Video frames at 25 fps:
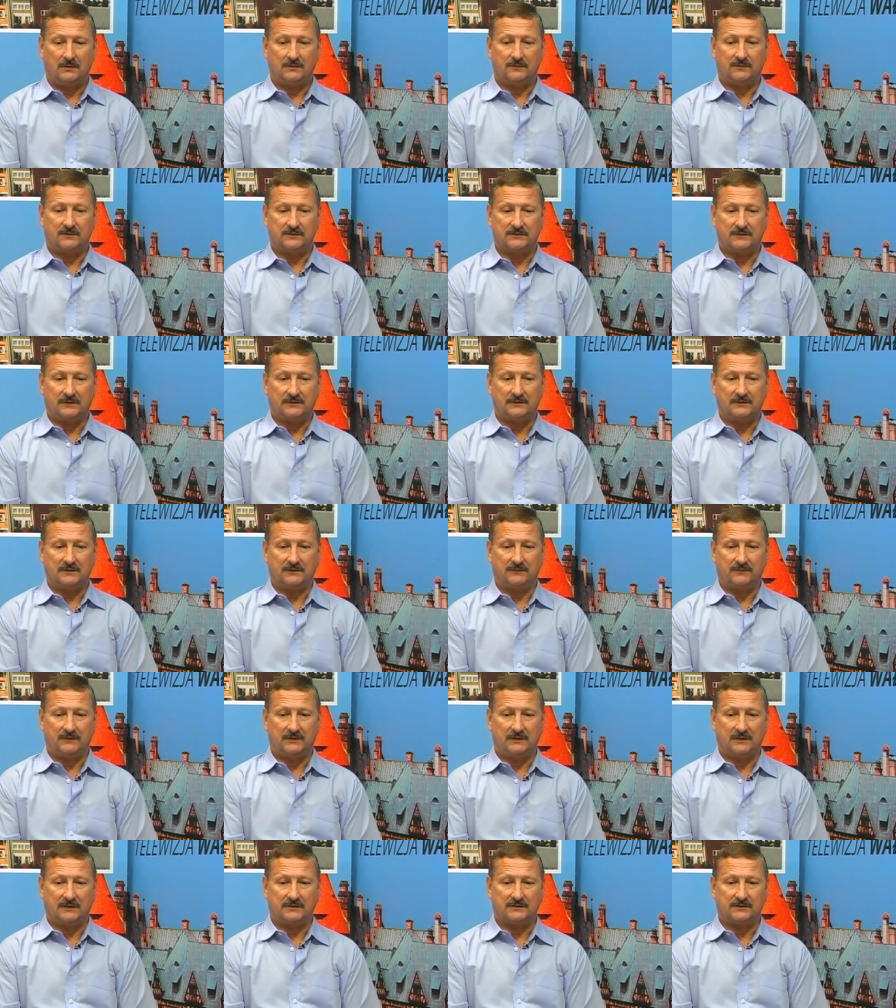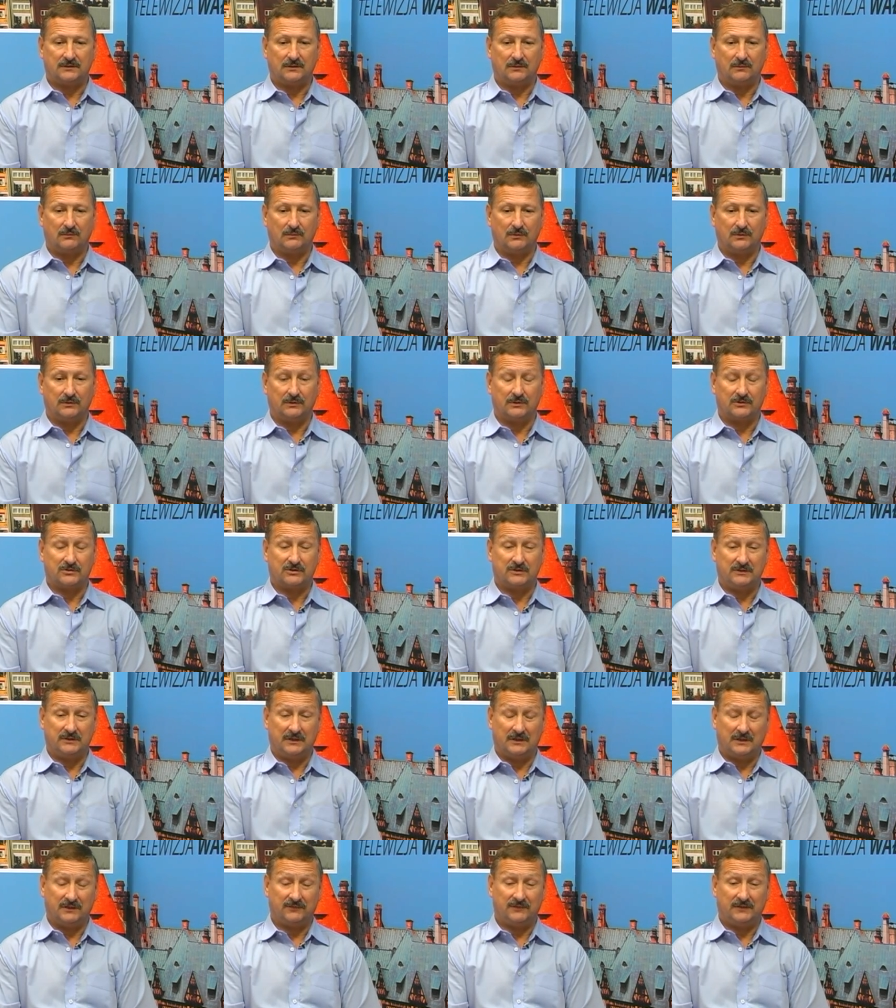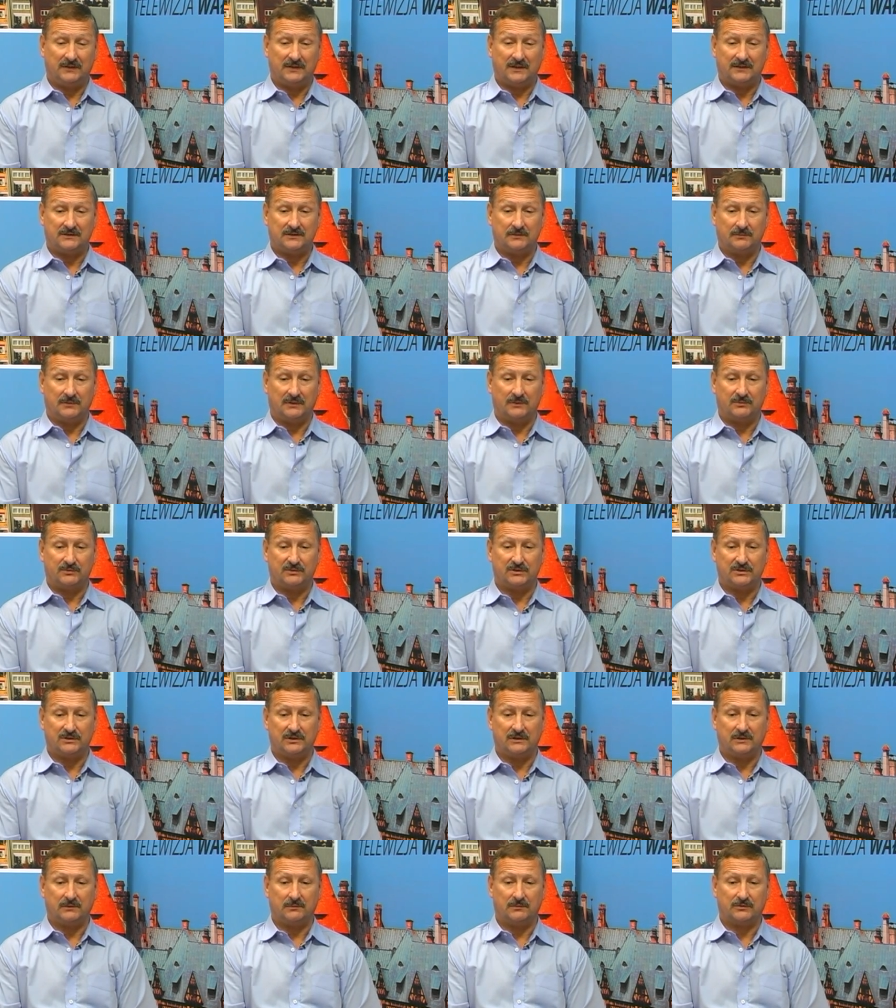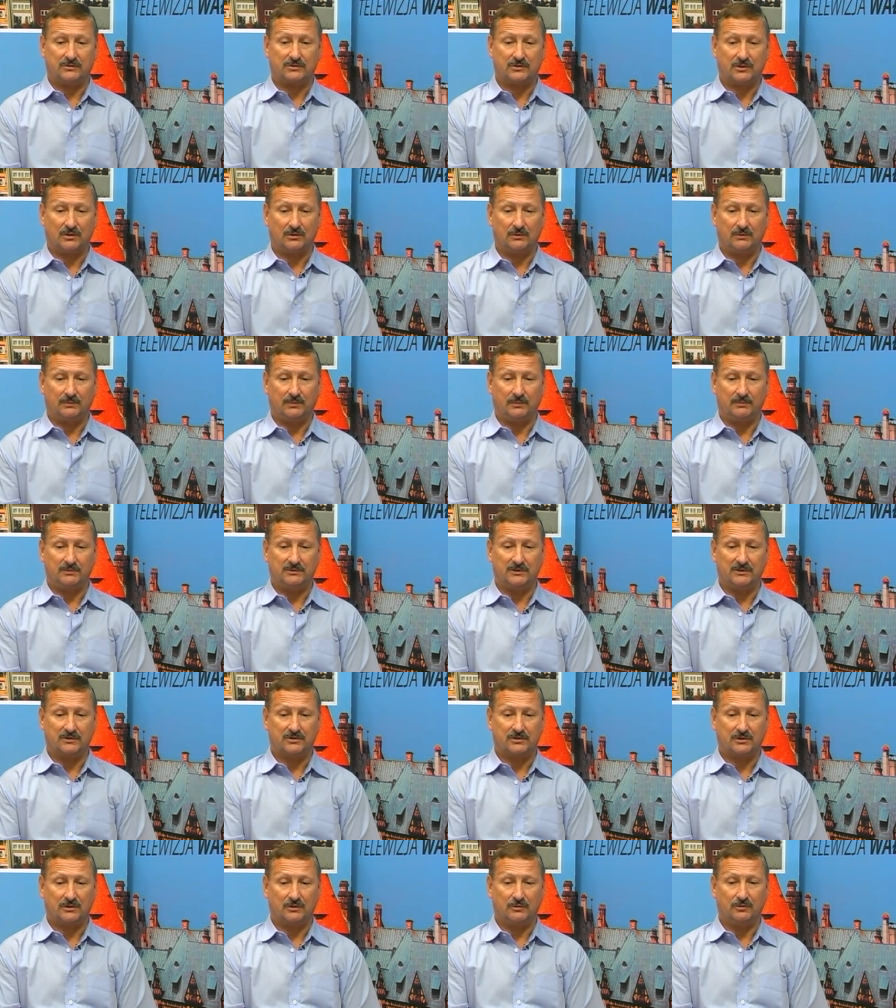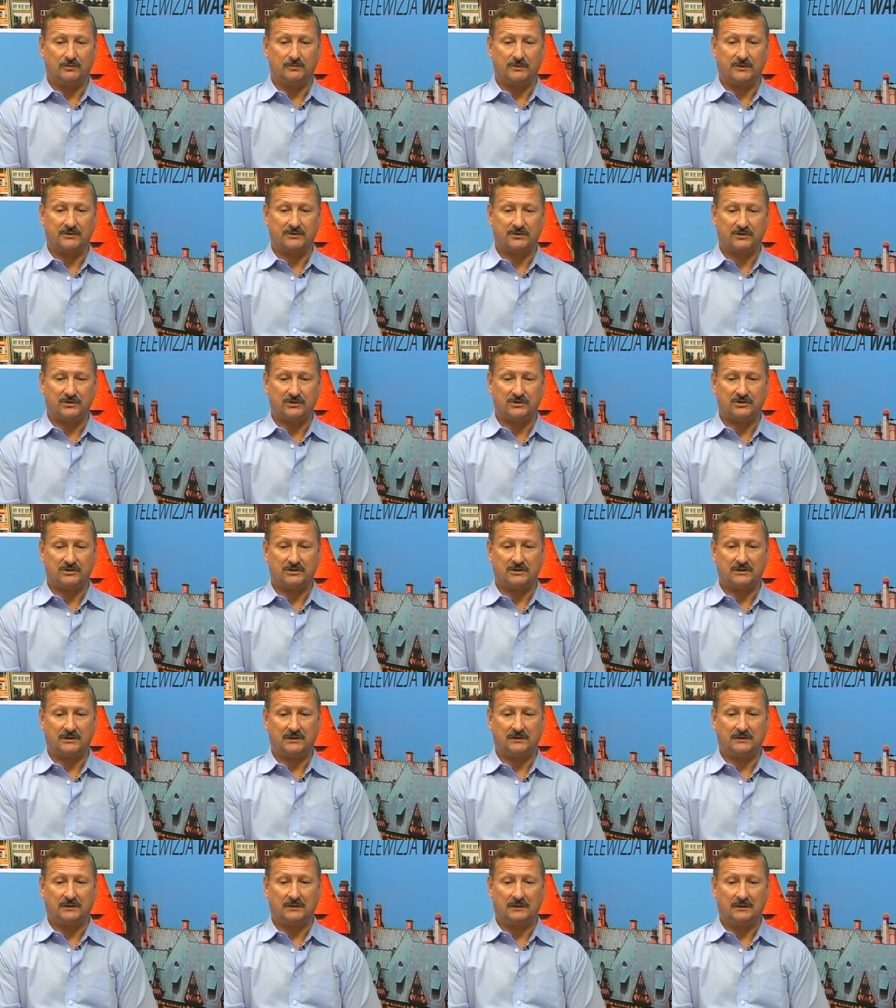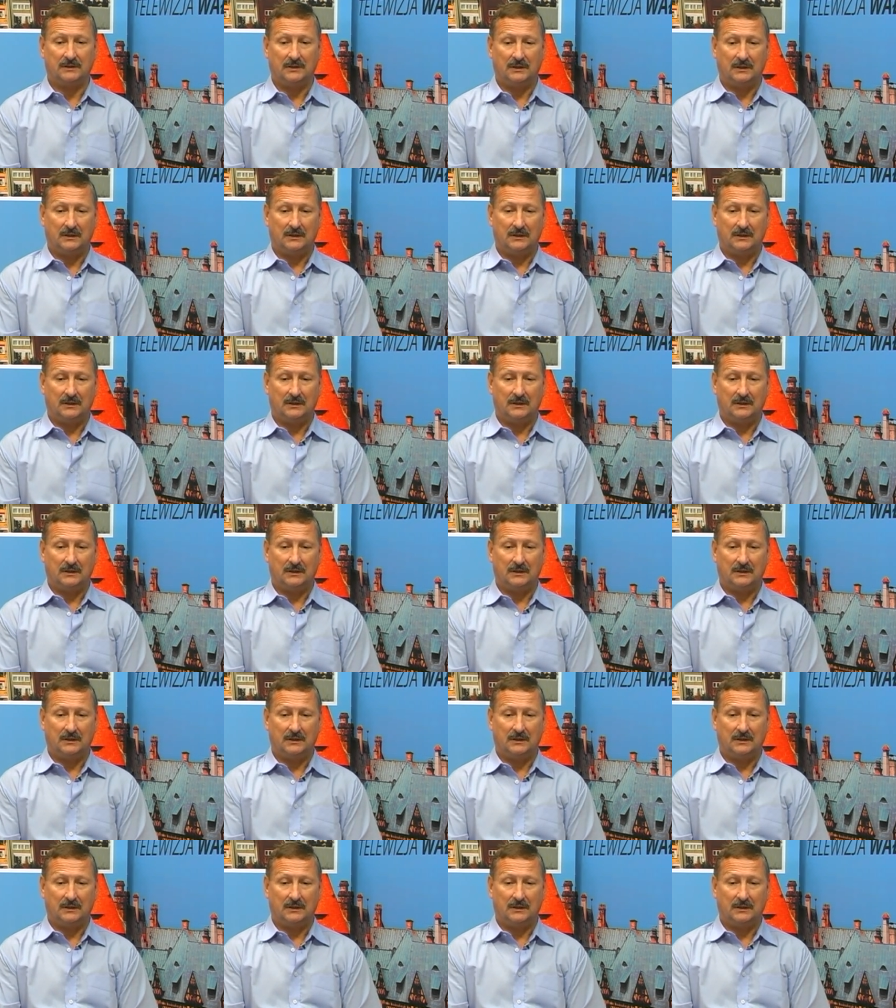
związane z likwidacją, znaczy nie likwidacją, ale przeniesieniem szkoły publicznej, szkoły nr 31